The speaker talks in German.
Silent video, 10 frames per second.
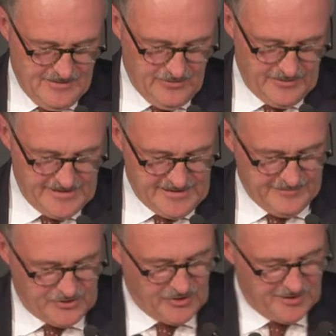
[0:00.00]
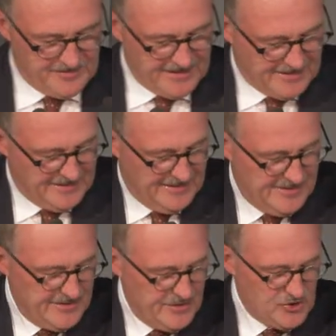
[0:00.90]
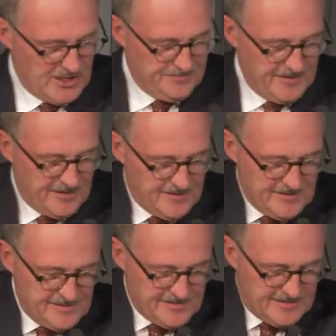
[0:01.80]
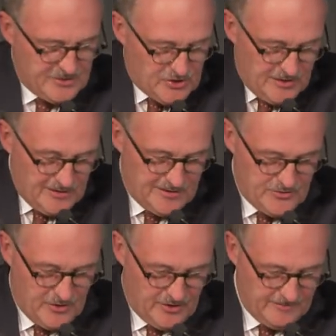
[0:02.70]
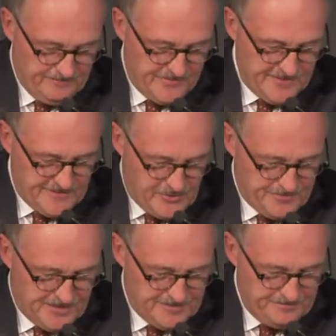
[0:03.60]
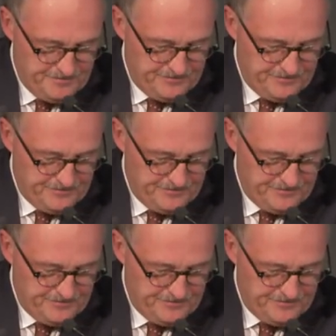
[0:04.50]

Und dieser wird schon im Titel Shaping the Digital Turn sichtbar.